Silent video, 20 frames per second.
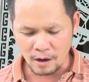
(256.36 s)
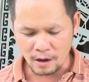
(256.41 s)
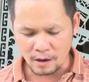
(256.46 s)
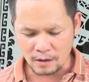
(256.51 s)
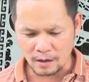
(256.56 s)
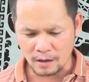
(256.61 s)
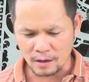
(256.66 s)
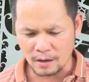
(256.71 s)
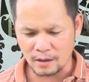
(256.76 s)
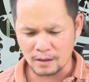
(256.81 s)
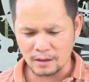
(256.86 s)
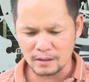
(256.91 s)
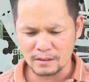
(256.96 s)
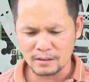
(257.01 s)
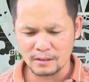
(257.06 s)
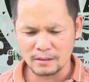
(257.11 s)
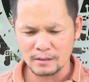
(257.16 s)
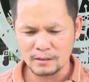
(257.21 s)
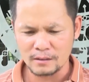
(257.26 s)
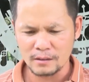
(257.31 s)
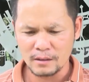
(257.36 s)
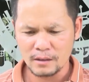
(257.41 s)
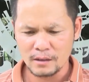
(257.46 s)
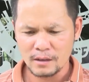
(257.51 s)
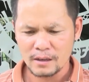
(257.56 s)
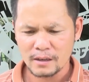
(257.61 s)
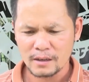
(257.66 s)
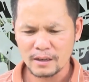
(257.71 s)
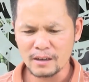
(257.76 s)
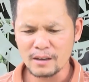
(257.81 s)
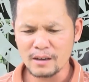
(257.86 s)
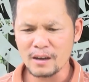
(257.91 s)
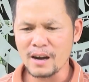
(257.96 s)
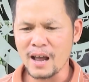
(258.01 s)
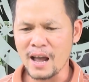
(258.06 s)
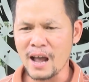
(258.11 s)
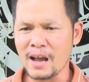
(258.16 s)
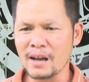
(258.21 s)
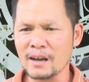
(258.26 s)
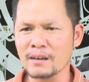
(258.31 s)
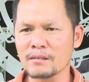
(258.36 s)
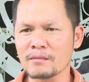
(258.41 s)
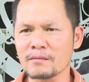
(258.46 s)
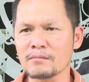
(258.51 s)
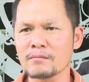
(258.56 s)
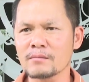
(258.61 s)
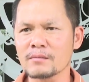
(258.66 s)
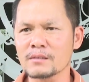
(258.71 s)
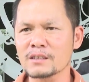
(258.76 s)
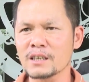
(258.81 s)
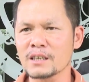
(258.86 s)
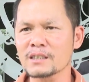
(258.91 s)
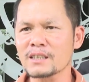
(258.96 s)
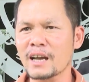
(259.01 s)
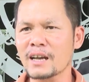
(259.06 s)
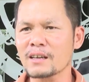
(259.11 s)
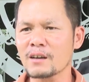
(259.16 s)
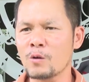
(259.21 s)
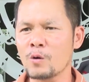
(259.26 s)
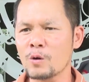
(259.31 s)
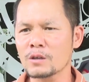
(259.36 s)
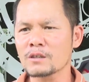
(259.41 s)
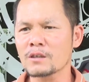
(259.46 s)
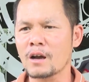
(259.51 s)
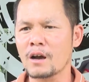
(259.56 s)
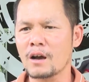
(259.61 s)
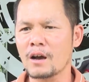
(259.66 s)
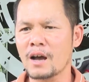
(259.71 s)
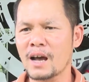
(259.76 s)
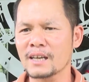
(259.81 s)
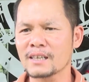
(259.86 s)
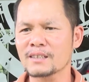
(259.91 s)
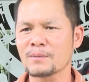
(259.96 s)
Được cái ngân hàng chính sách hỗ trợ hai